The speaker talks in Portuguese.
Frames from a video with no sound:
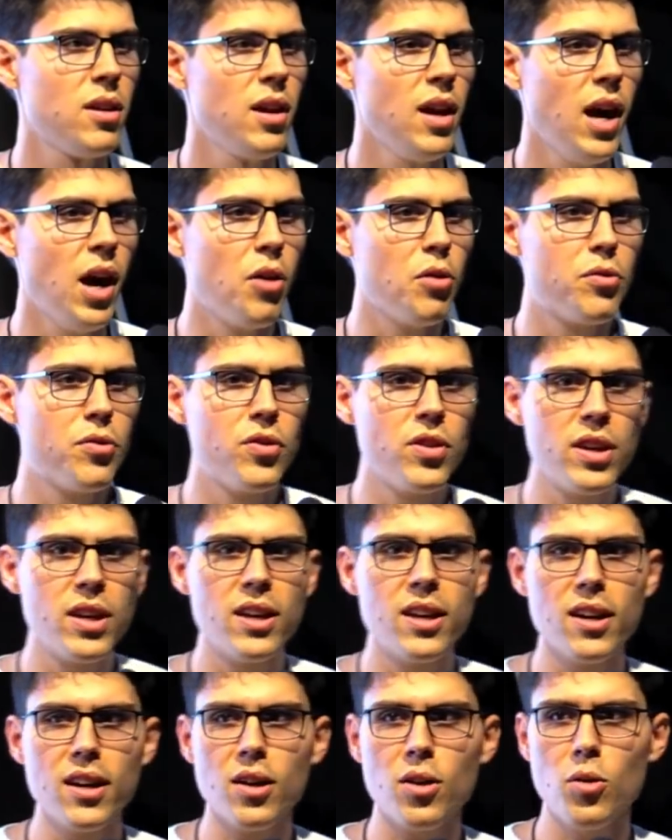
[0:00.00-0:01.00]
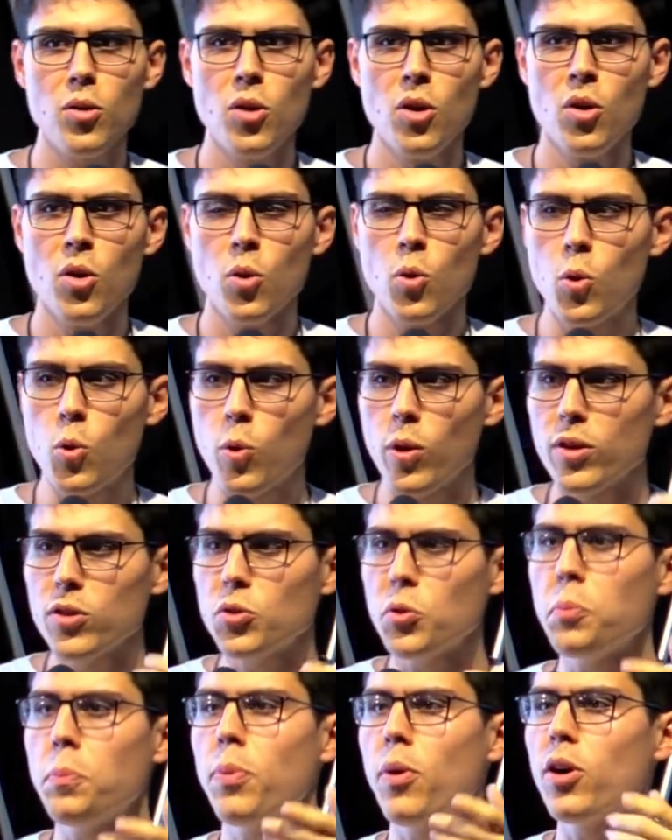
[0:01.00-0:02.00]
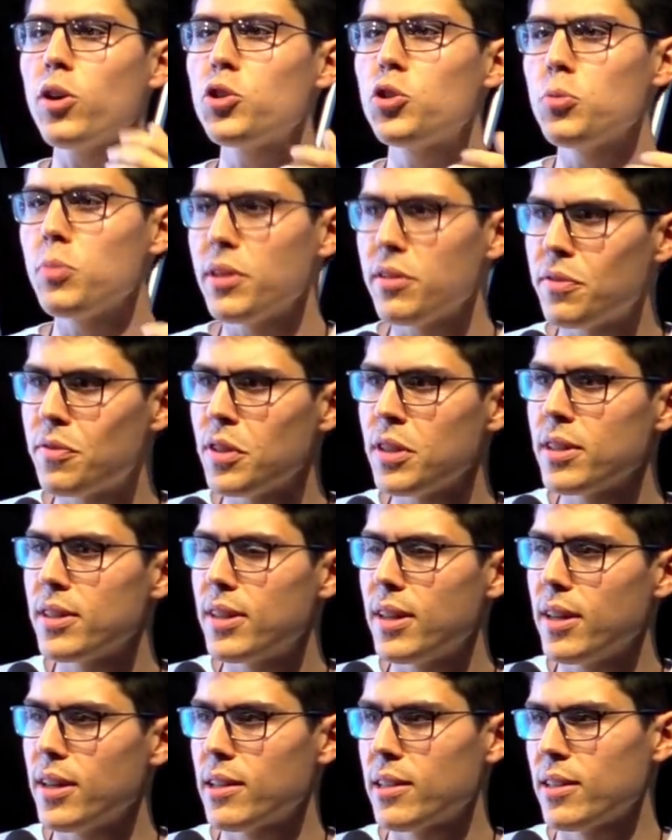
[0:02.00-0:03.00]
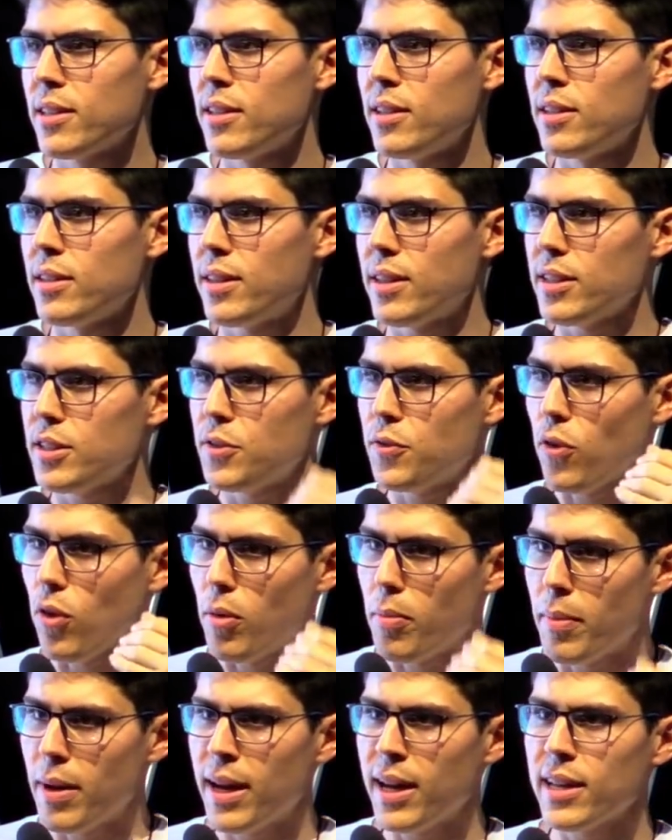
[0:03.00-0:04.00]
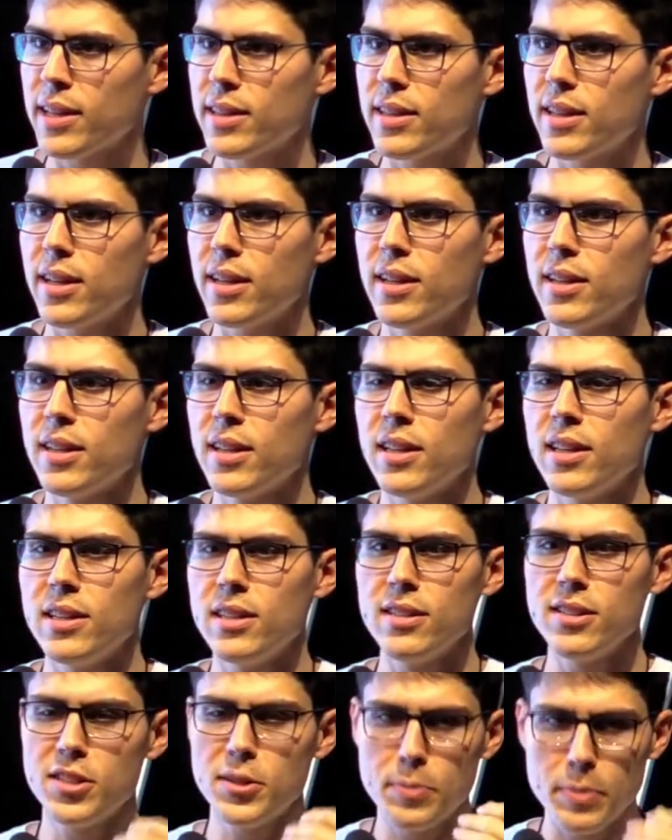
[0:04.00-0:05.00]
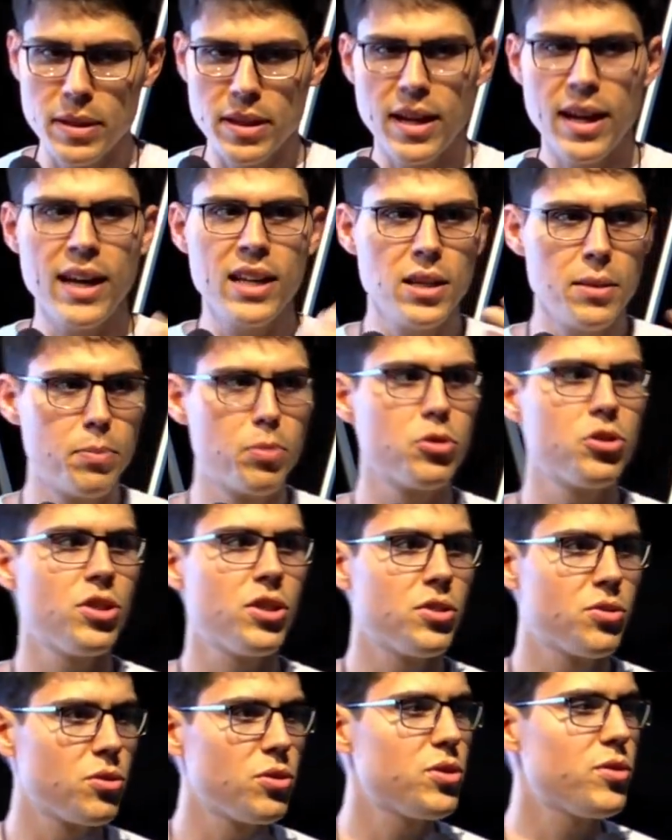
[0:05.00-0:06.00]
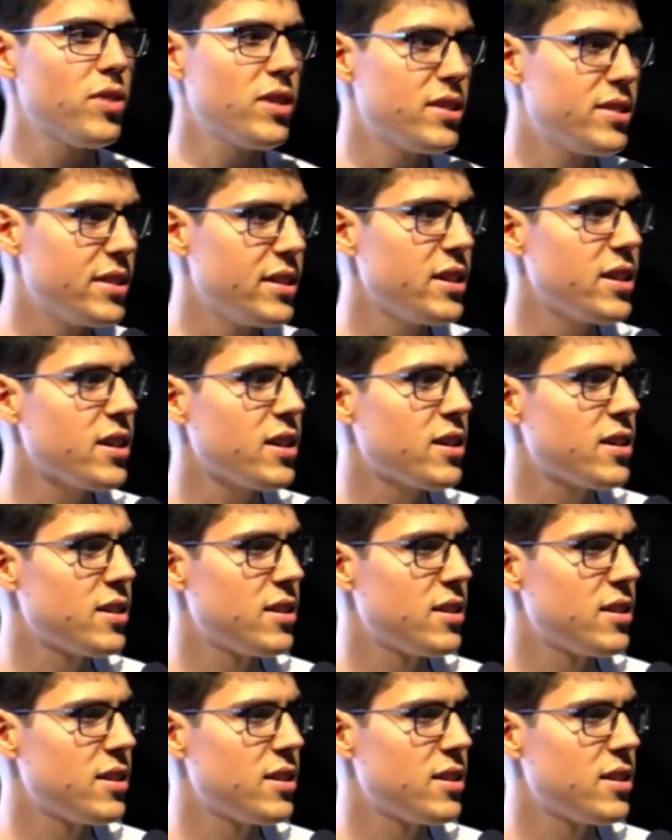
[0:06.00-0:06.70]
Ao ver o quanto pode uma vida transformada e inspirada por Jesus fazer?